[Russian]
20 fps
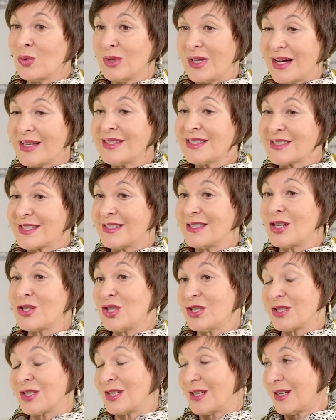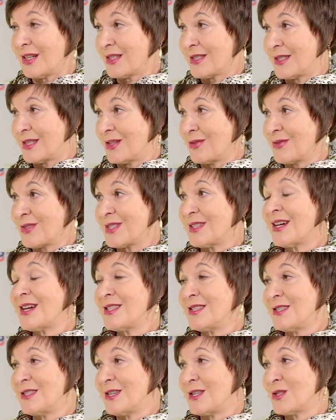Улан значит красный. Вы
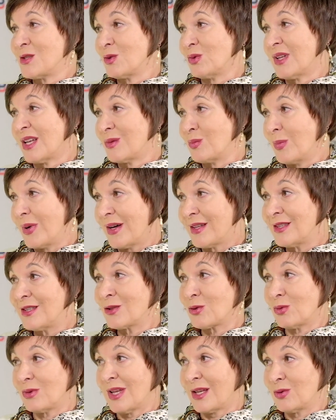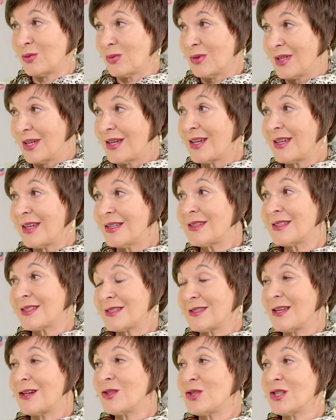знаете, есть Улан-Батор, Улан-Удэ, это
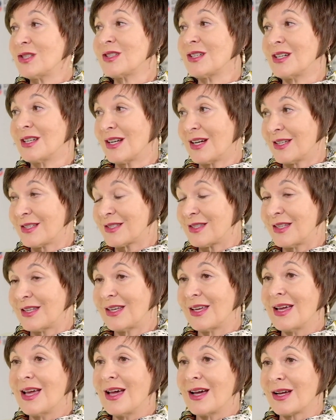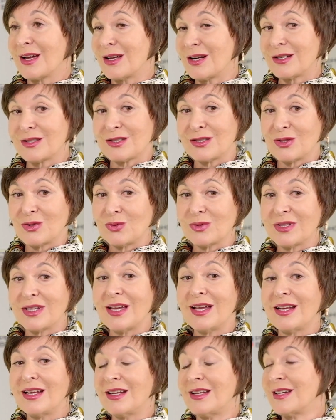значит красный. Красный
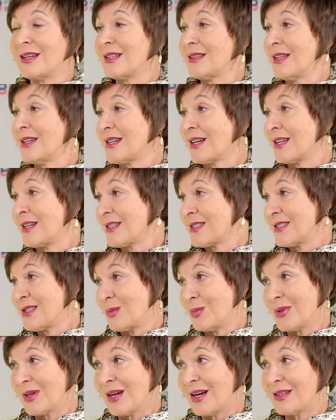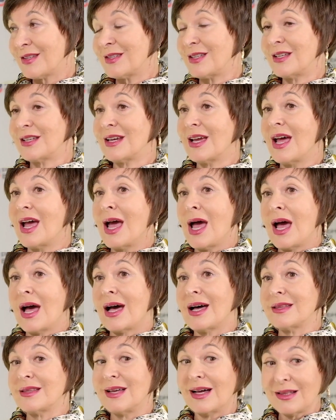Удэ или красный богатырь.
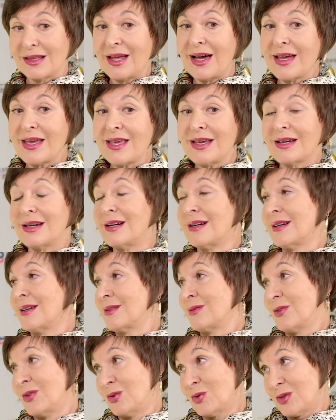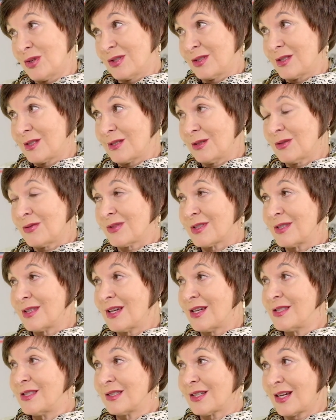Далай, вы тоже это слово
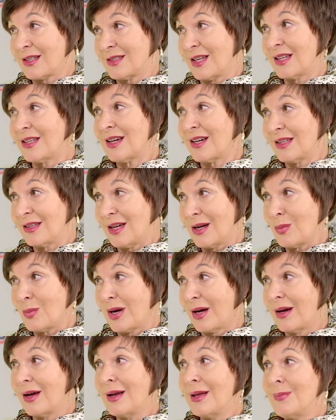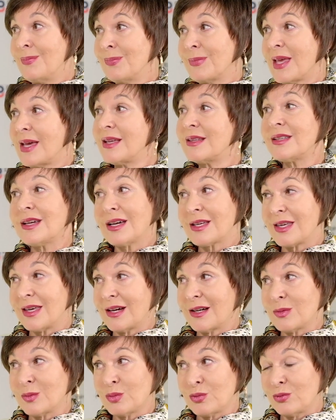знаете, как Далай-Лама, угу. это
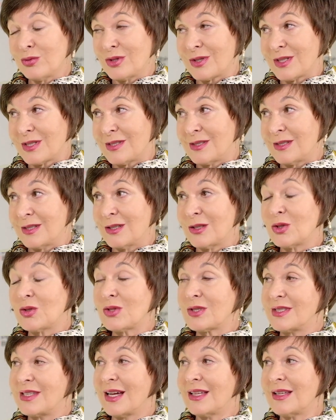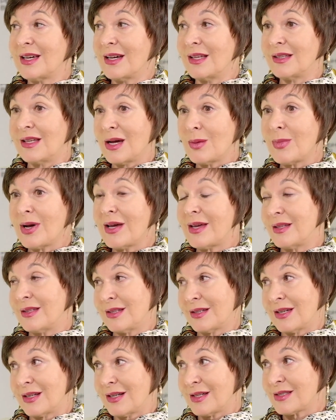океан мудрости. То есть Далай-Лама –
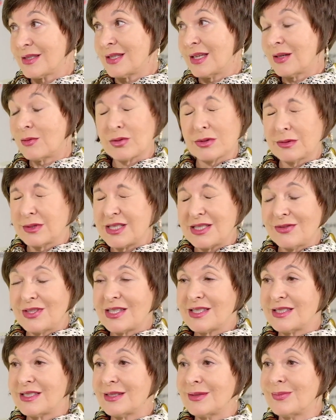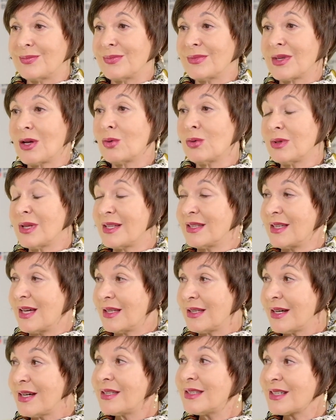это красный, ой, извините,
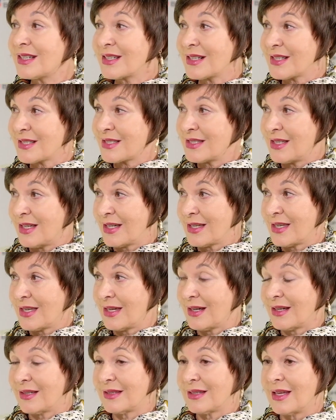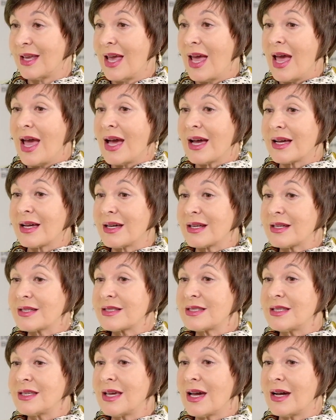Улан-Далай – это красный Красный океан.
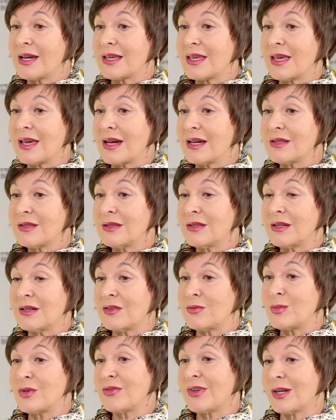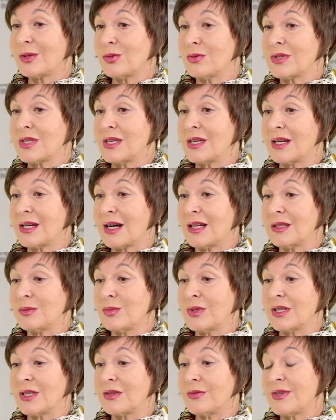Красный океан э, в мифологии
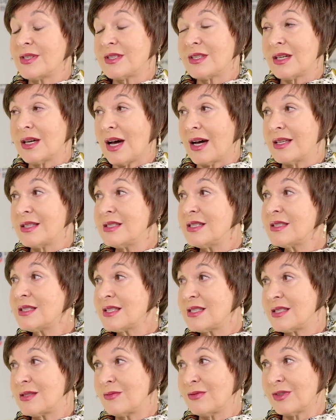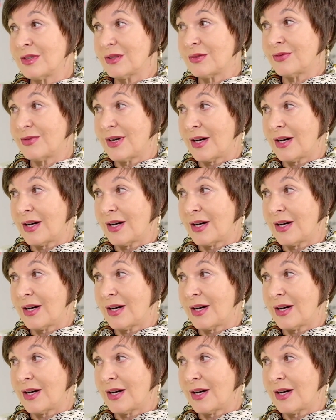калмыков – это один из символов